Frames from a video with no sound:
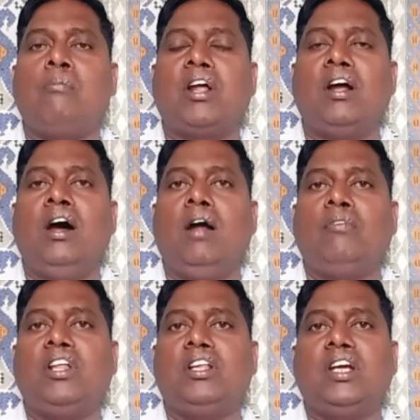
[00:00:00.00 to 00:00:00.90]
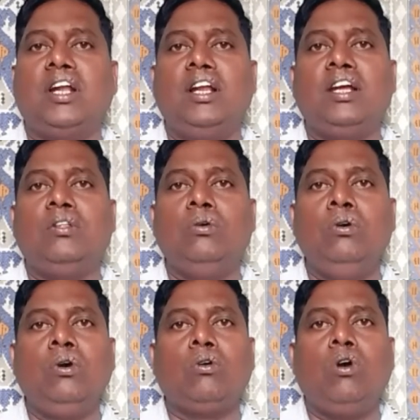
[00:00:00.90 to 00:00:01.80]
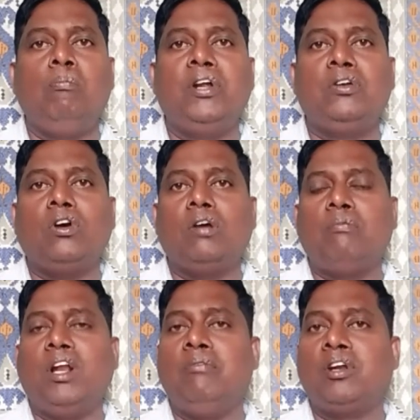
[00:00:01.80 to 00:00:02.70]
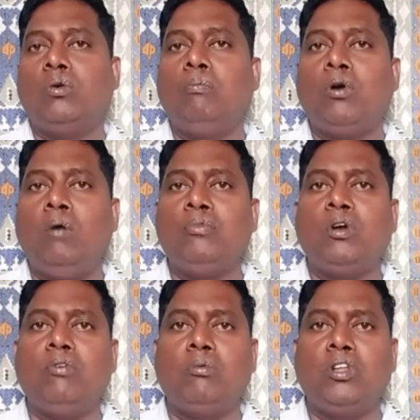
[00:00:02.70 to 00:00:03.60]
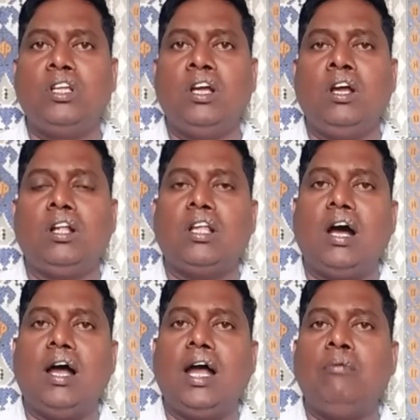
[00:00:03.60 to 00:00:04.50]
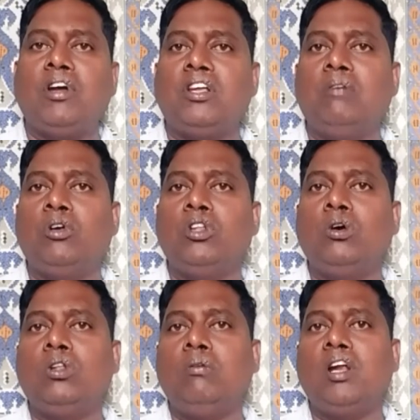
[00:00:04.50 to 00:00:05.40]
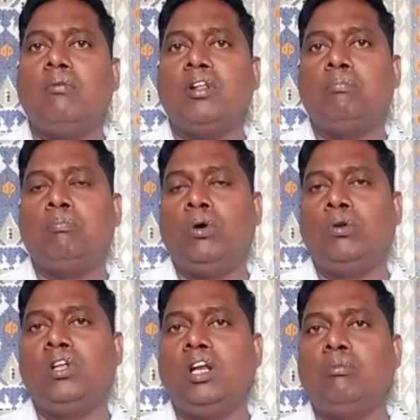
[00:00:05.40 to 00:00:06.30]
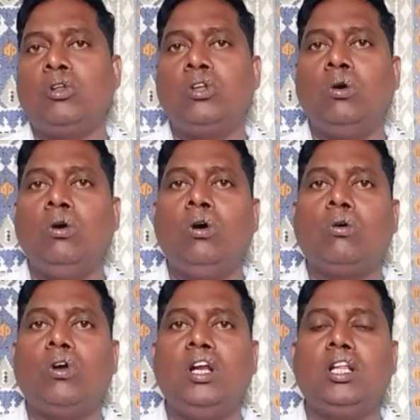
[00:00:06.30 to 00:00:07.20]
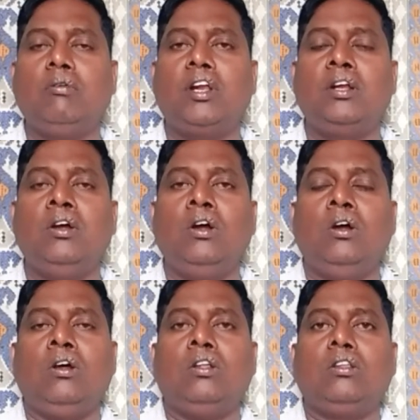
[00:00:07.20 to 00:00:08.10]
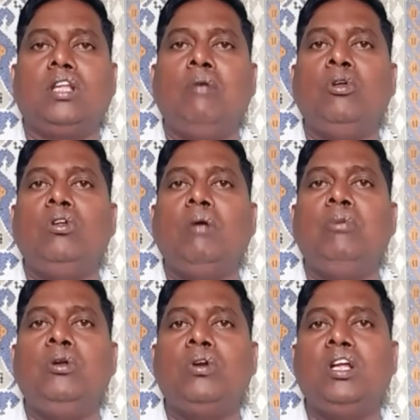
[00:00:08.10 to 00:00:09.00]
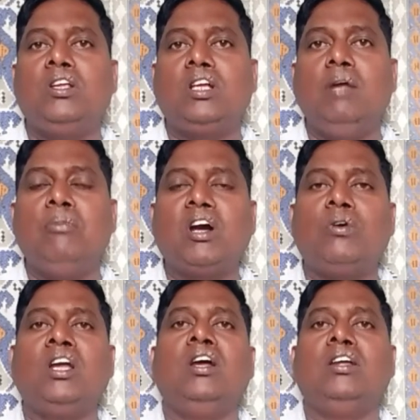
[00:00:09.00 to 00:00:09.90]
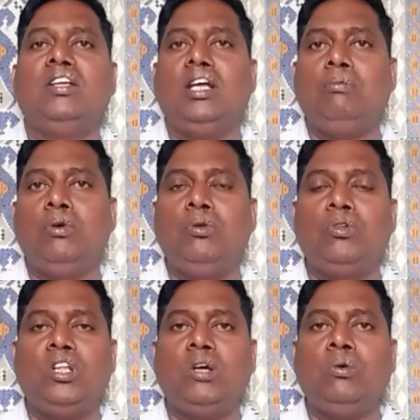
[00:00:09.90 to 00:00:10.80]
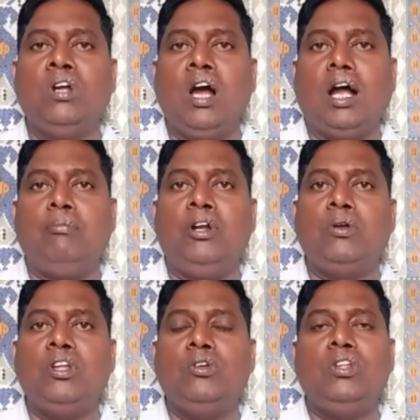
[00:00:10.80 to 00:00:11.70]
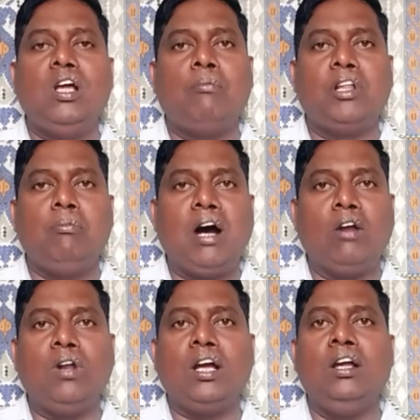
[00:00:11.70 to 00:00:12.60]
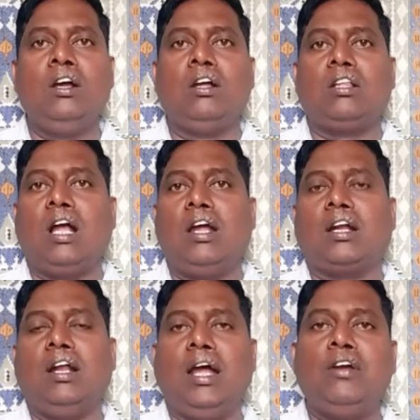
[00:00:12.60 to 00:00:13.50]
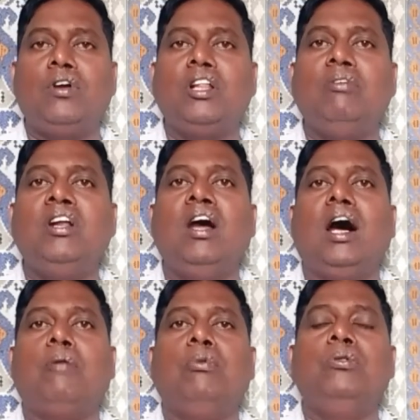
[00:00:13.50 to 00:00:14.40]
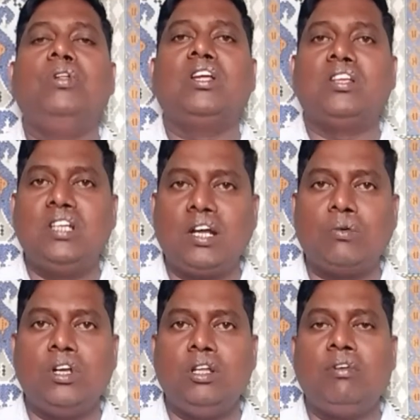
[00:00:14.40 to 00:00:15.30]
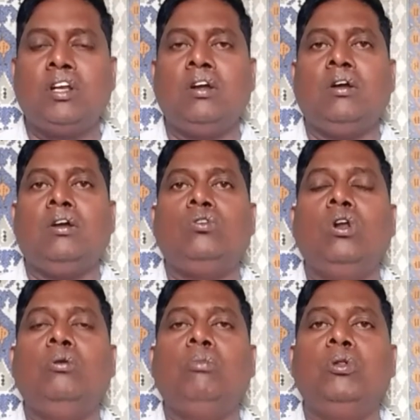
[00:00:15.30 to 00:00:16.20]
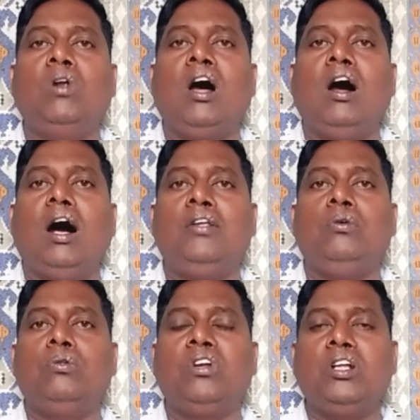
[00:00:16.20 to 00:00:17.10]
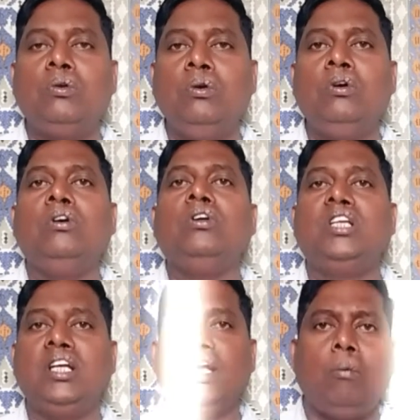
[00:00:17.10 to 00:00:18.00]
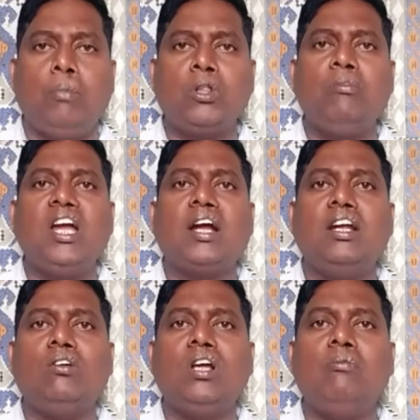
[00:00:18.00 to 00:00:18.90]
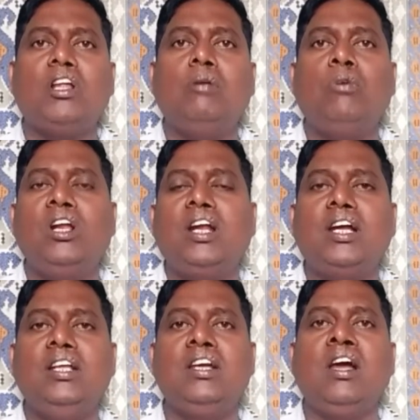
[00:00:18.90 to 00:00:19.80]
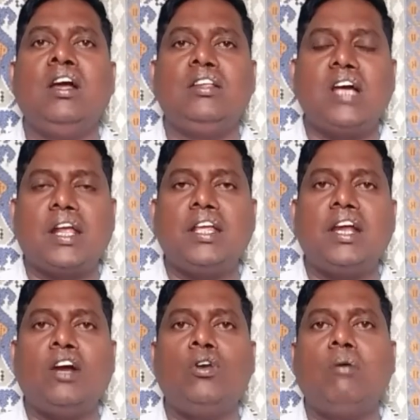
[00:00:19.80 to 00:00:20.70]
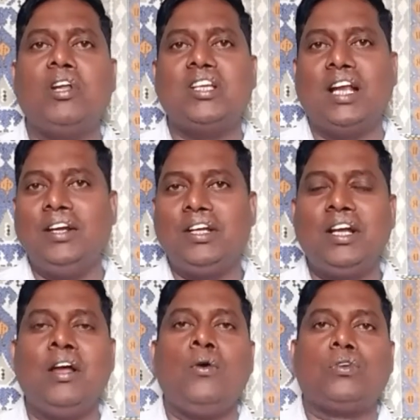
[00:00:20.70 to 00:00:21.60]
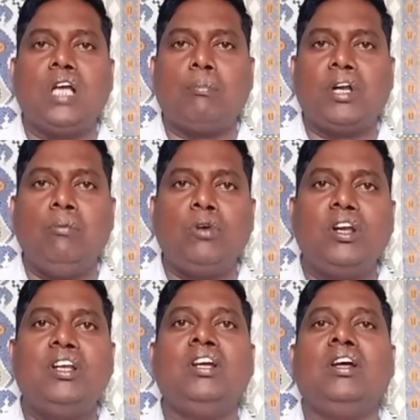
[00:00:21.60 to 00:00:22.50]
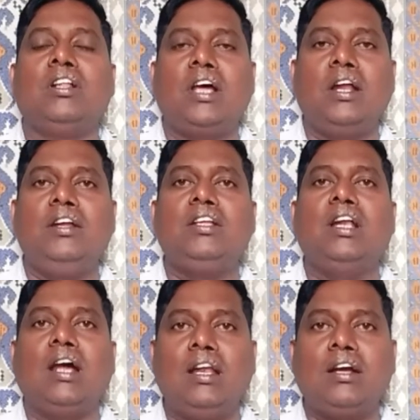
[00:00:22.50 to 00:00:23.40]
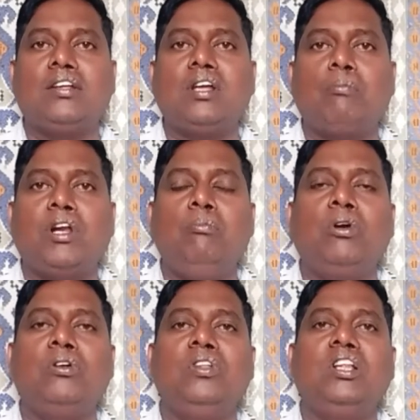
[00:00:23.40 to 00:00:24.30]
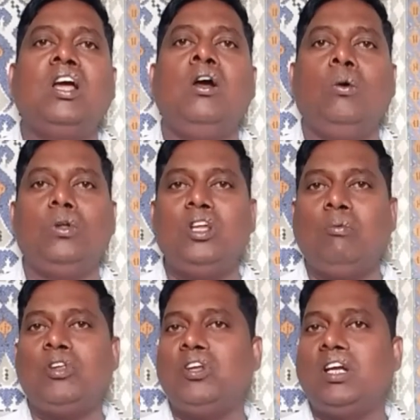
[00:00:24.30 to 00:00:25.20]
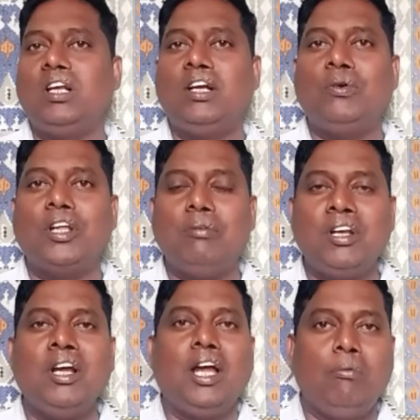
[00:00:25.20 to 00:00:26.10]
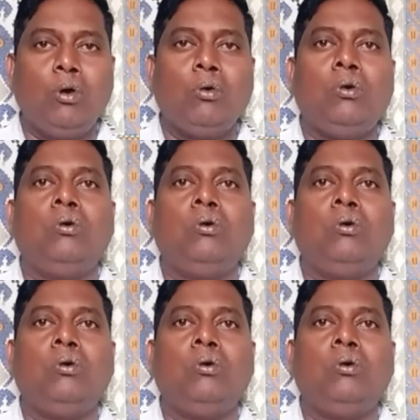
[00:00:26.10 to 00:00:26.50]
আপনারা আপনাদের চ্যানেলে কিন্তু কমপ্লিট করে ফেলবেন খুব কম সময়ের মধ্যে তা এক মাসের মধ্যেও হতে পারে আবার পনেরো দিনের মধ্যেও করে নিতে পারেন তাই বন্ধুরা ভিডিওটি স্কিপ না করে শেষ পর্যন্ত দেখুন আর ভিডিওটি যদি আপনাদের ভালো লাগে তাহলে একটা লাইক করে দেবেন আর বন্ধুদের শেয়ার করে দেবেন চলুন বন্ধুরা আজ নতুন কিছু শিখে নিন প্রথমে একটা কথা আপনাদের বলে রাখি যে যারা যারা এখন আমার চ্যানেলটিকে সাবস্ক্রাইব করেননি তারা নিচে লাল লেখা সাবস্ক্রাইব বাটনটিতে অতি অবশ্যই ক্লিক করে দেবেন এবং